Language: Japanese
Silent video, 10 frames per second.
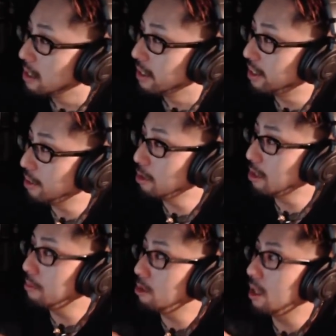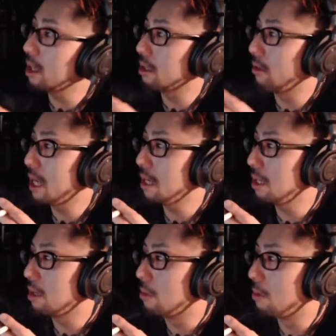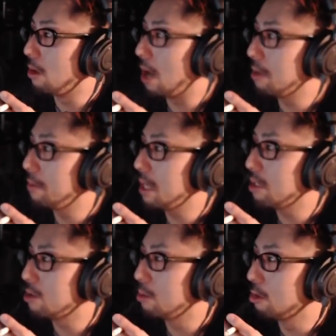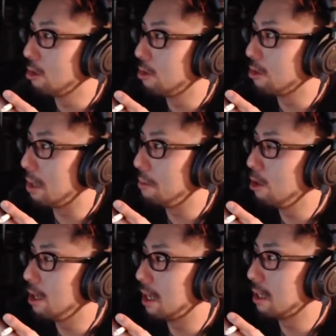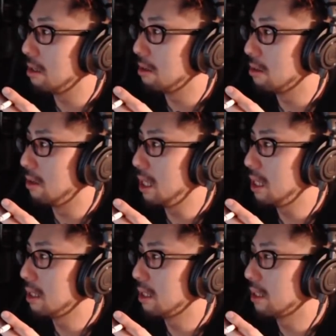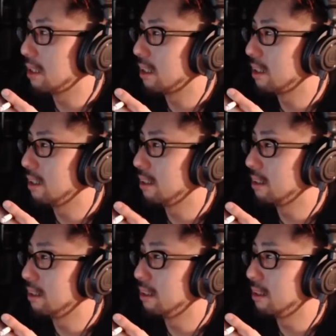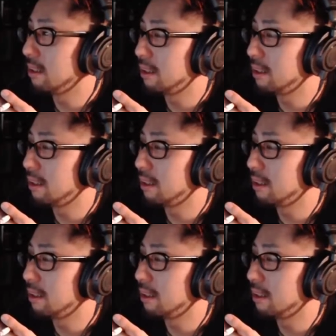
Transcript: 自分で無理だって分かってるもん、もうアルバイトに戻ることは無理だっていうのは。うん。